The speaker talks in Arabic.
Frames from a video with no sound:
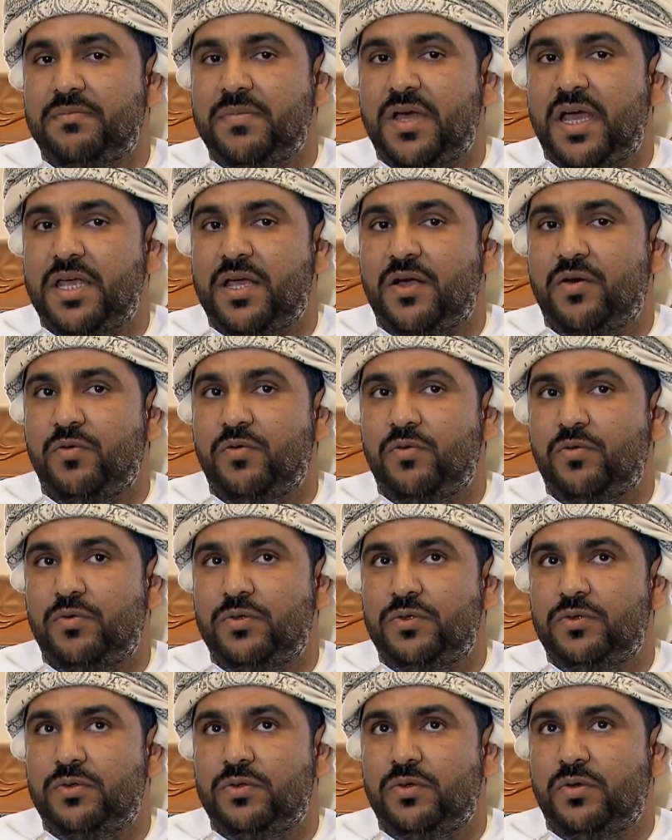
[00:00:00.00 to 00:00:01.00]

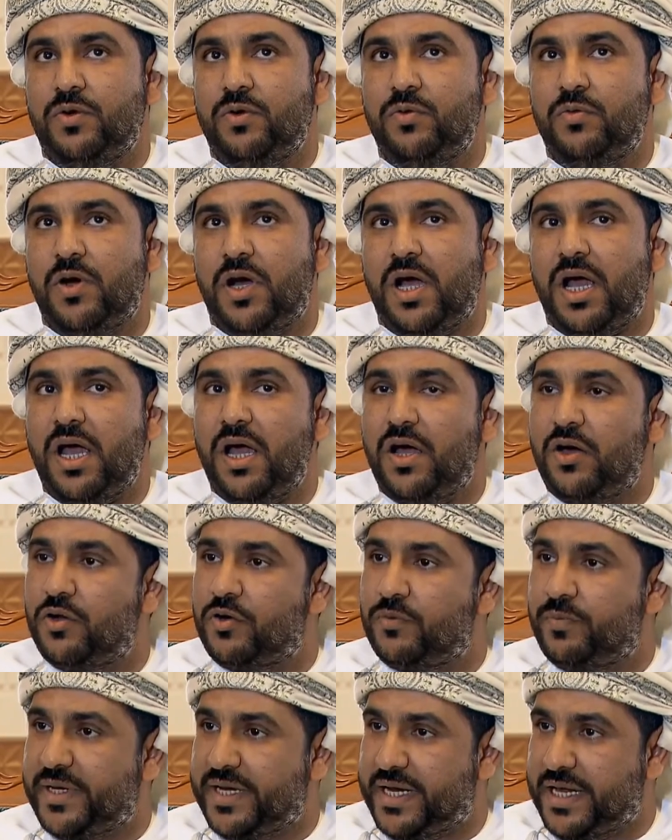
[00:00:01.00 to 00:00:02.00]
يكون هو آخر
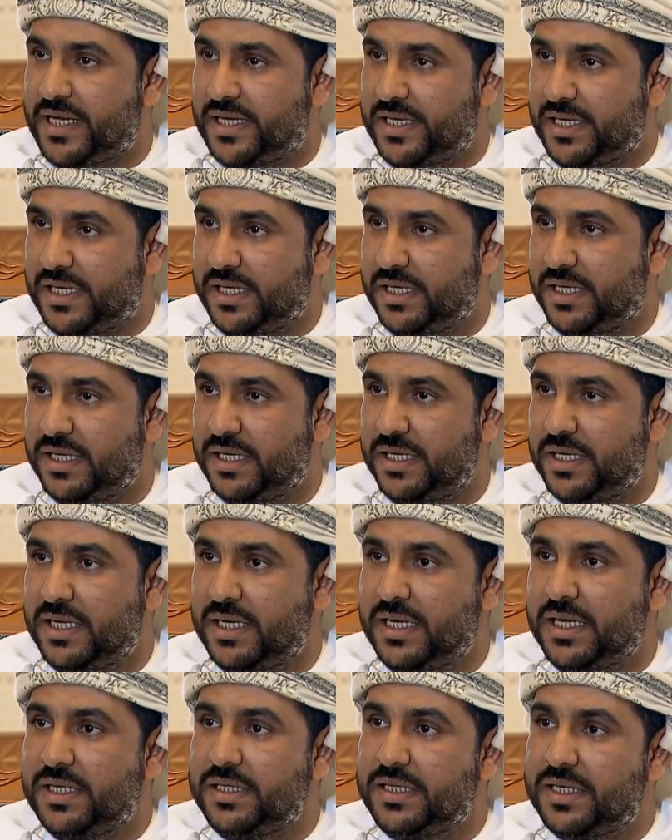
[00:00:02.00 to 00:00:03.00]
مرحلة
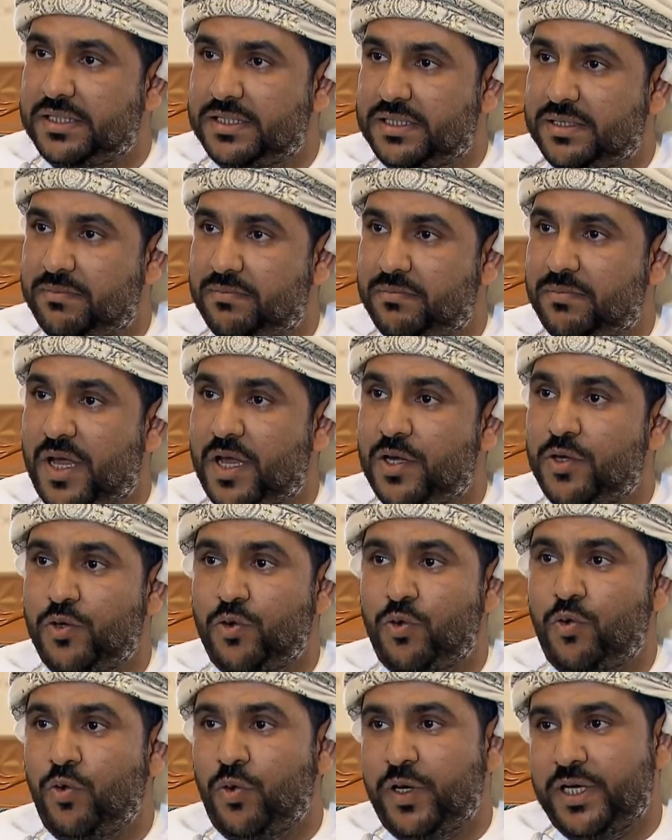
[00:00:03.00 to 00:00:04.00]
يتم
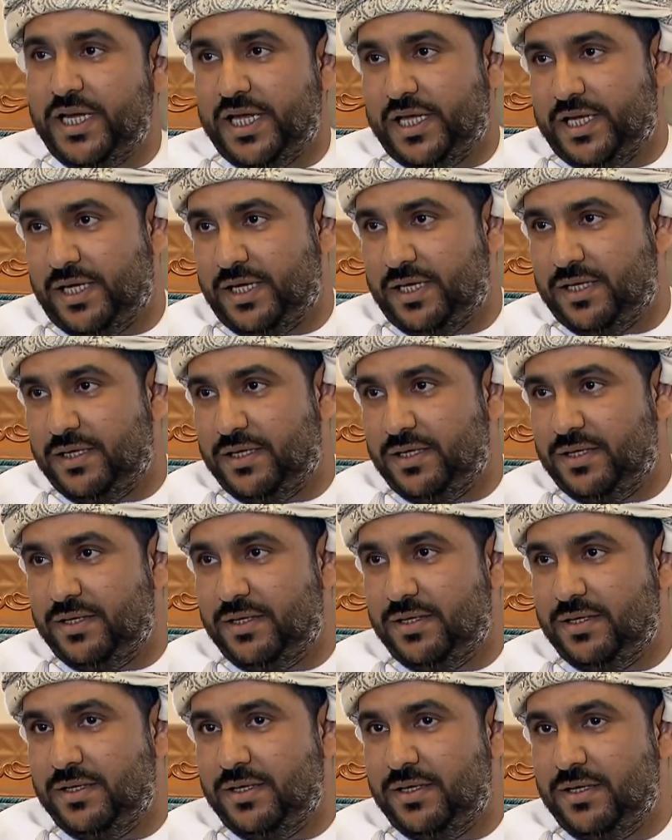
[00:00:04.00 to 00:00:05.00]
اللجوء إليها
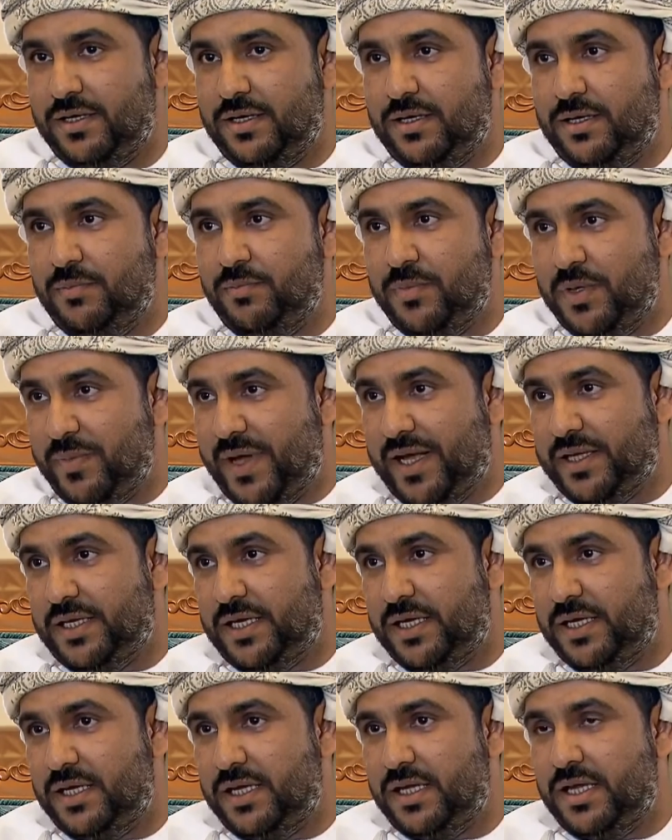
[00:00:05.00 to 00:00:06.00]
بمعنى
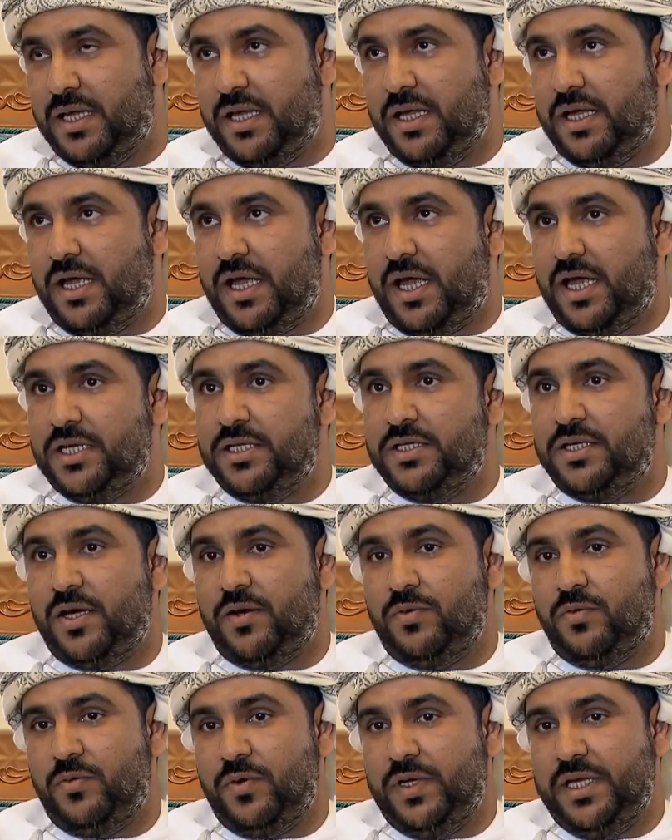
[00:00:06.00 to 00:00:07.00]

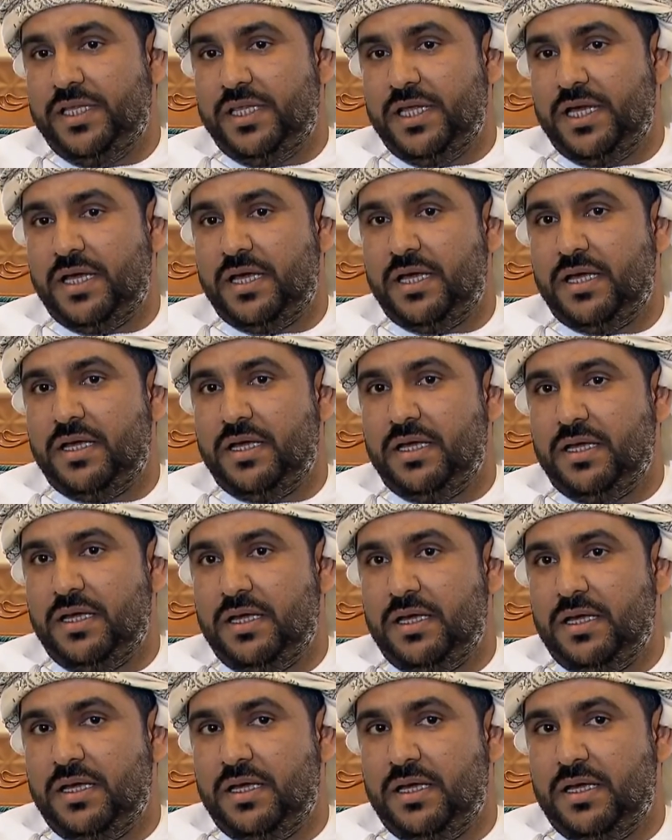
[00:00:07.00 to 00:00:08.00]
أنه إذا
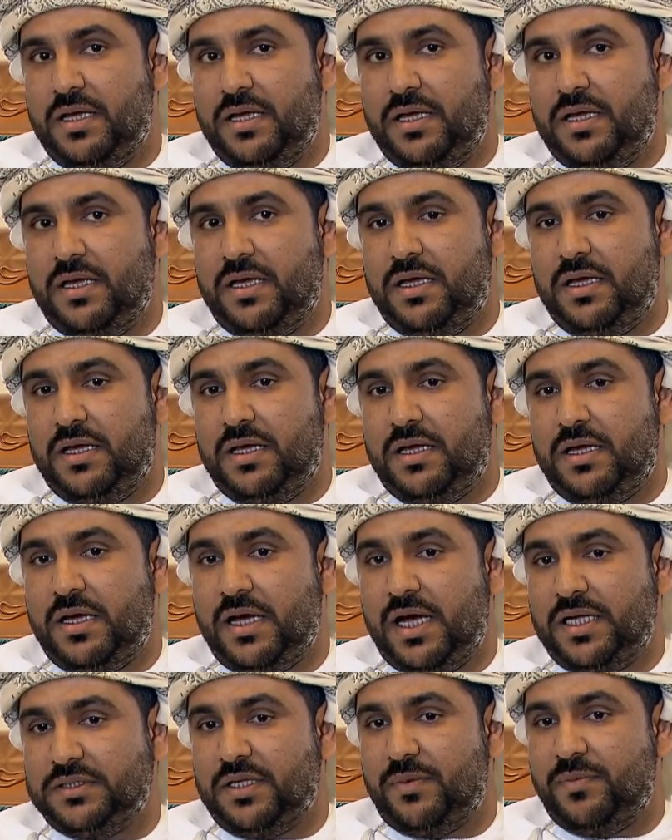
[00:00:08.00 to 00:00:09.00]
آه،
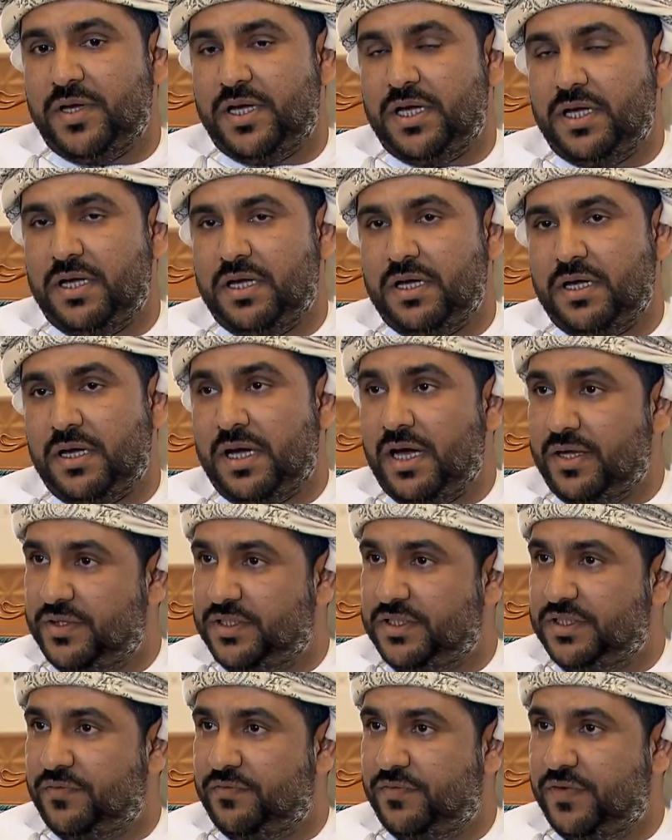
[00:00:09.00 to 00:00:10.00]
خاطب قاضي
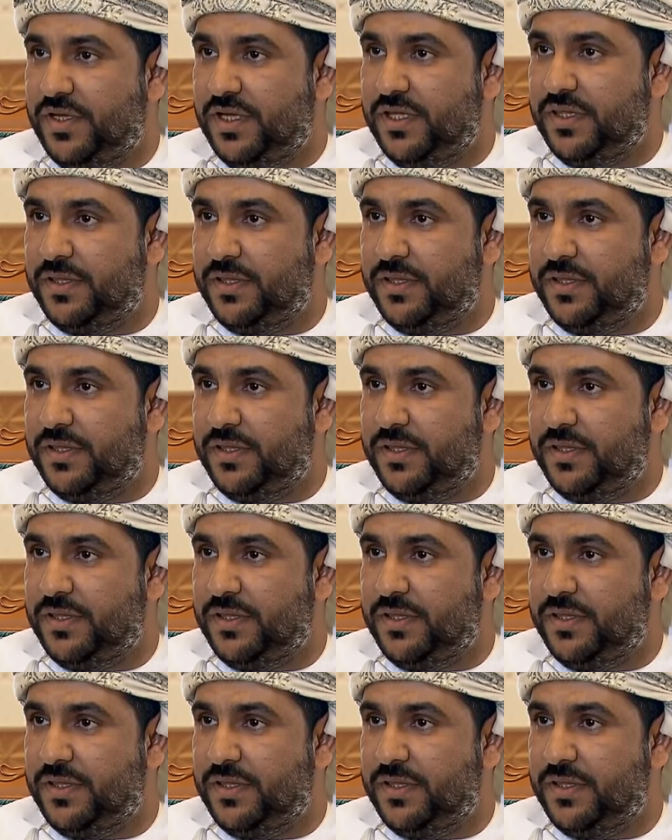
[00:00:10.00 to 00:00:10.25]
التنفيذ